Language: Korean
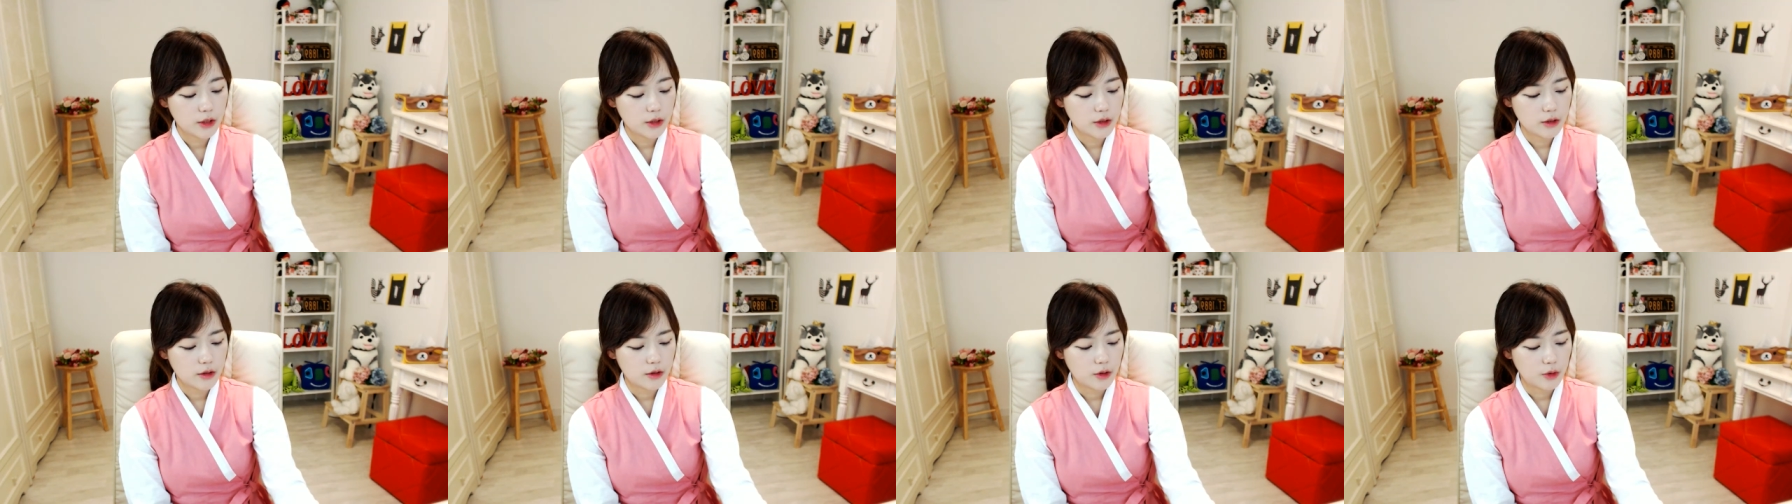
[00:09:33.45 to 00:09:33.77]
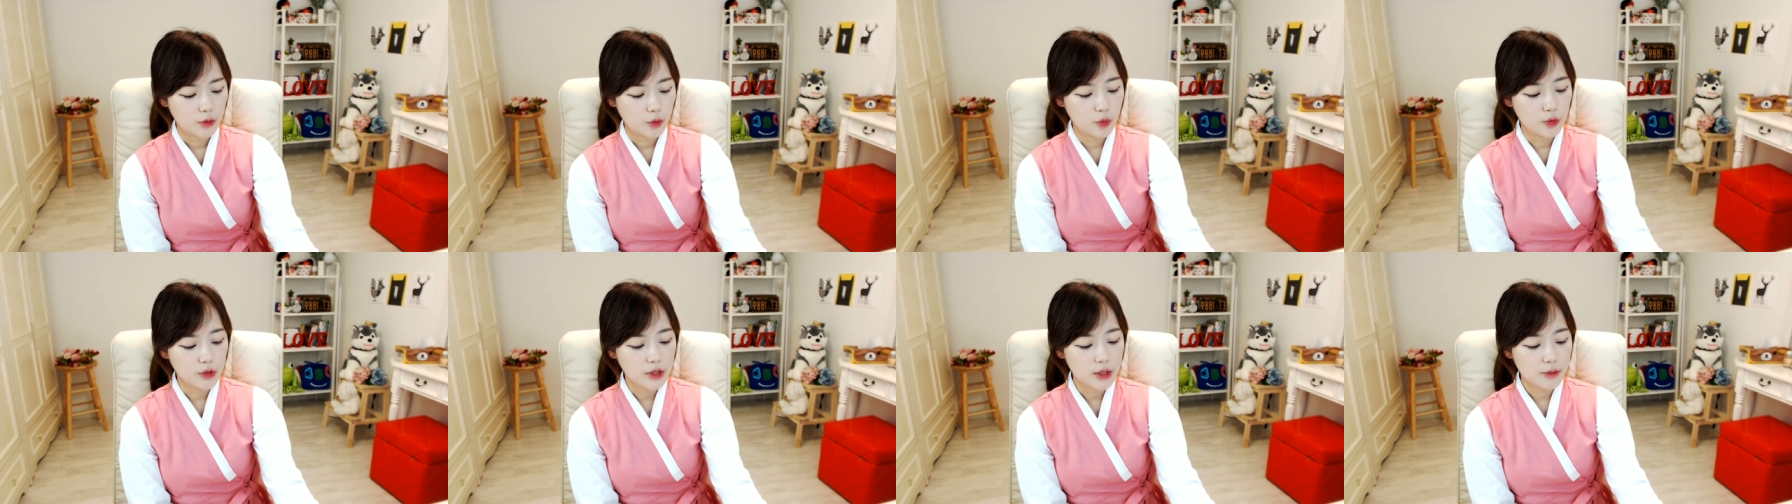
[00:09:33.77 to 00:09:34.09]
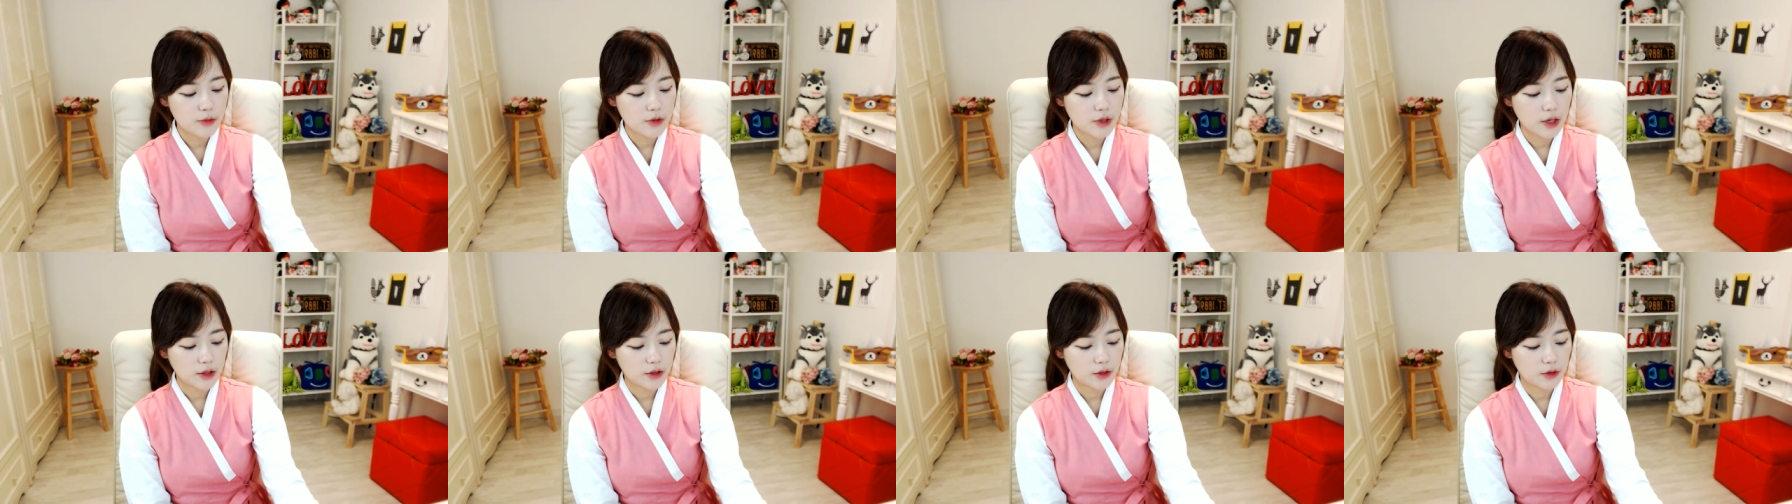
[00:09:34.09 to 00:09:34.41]
그런
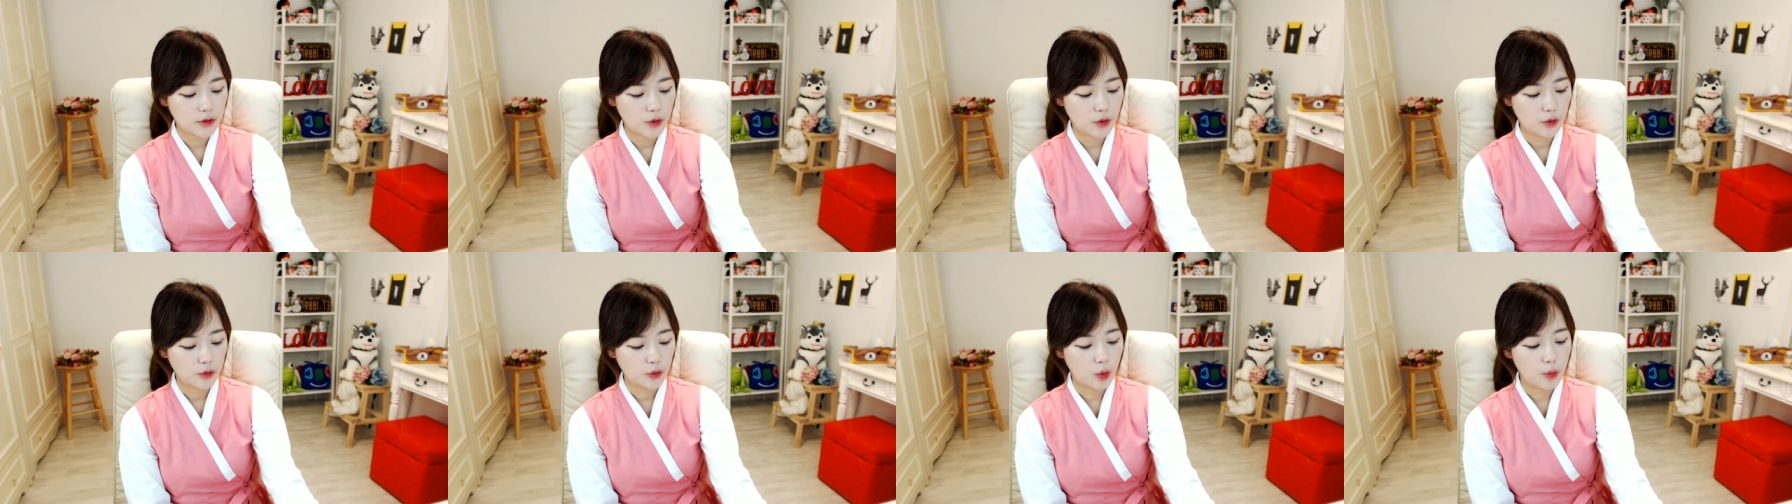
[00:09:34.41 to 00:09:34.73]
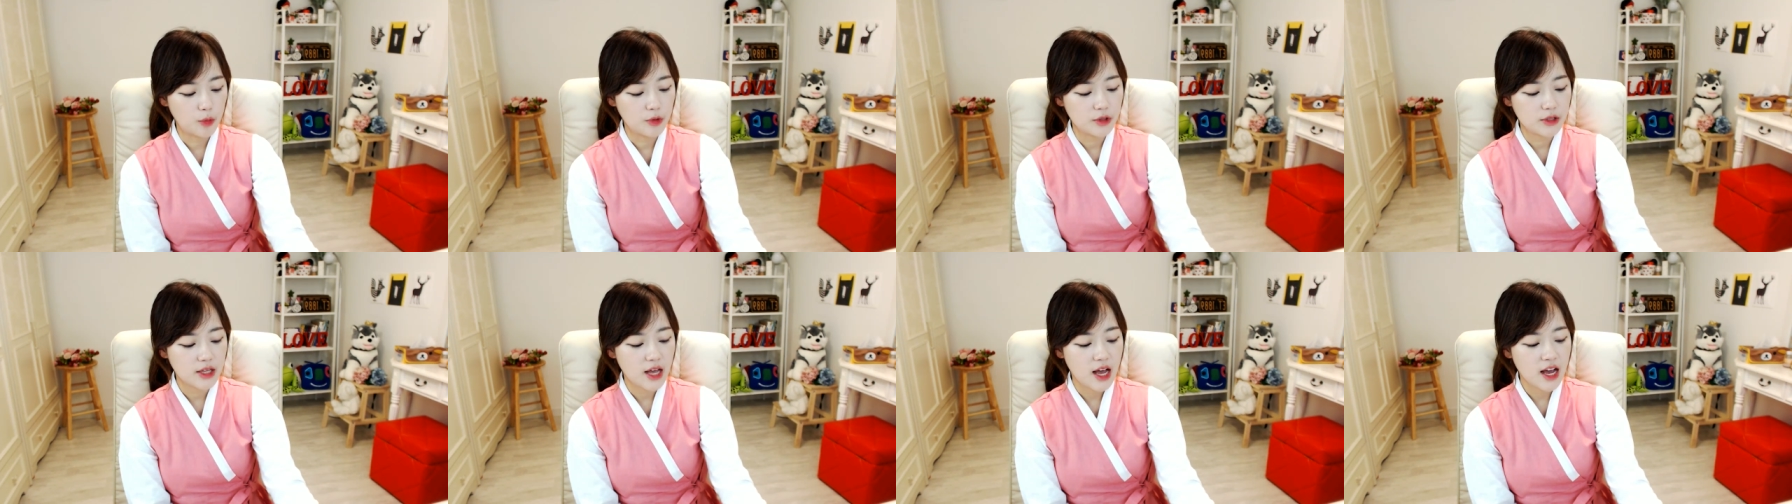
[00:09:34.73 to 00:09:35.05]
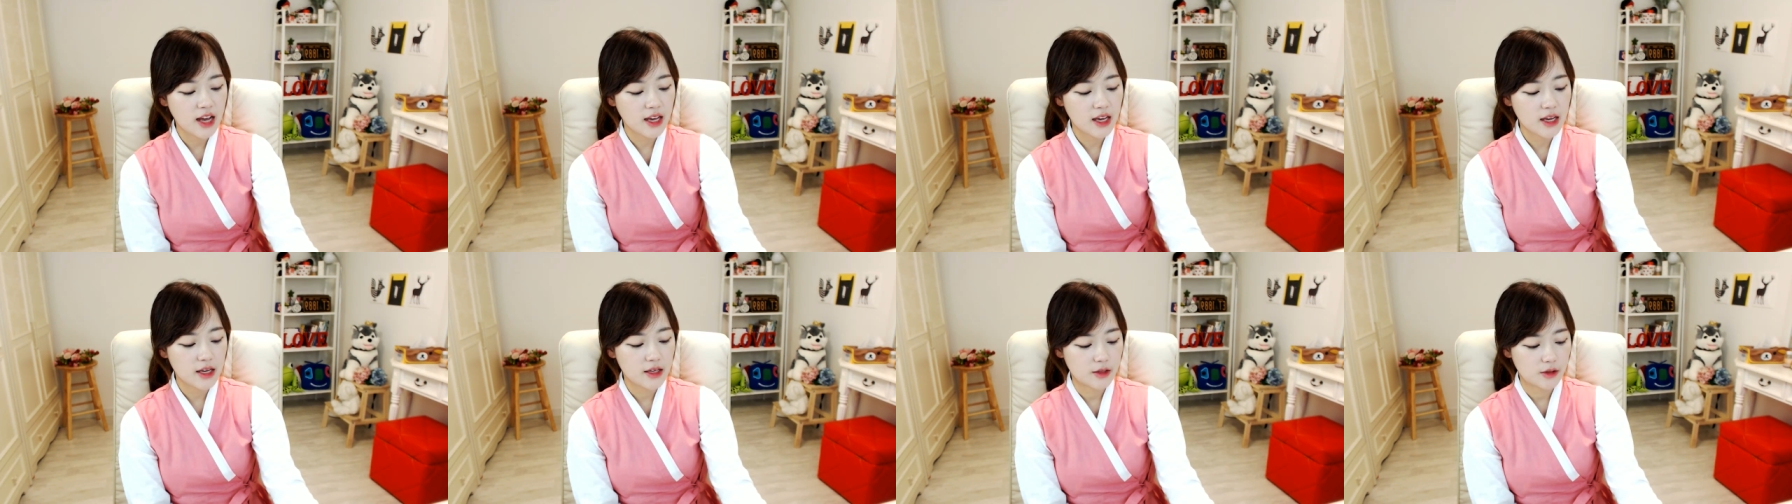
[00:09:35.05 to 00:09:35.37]
농산물 같은 경우를 너무
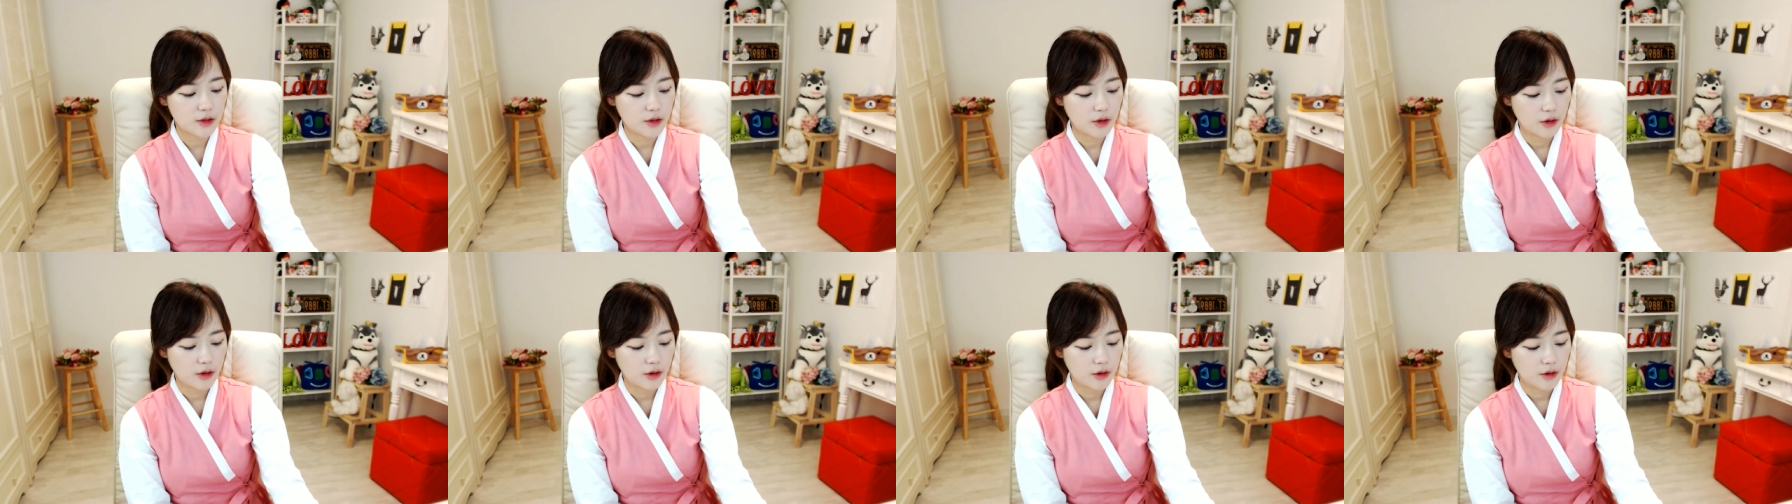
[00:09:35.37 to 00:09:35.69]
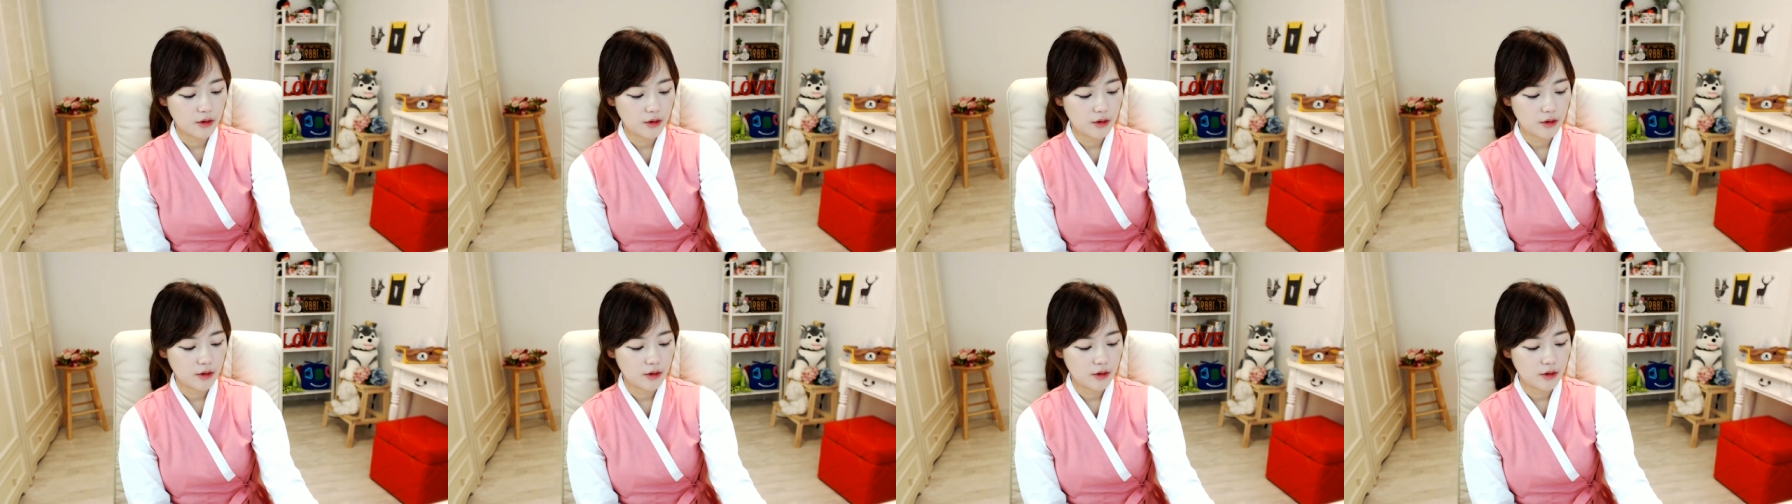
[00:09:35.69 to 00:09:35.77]
싸게 했어요.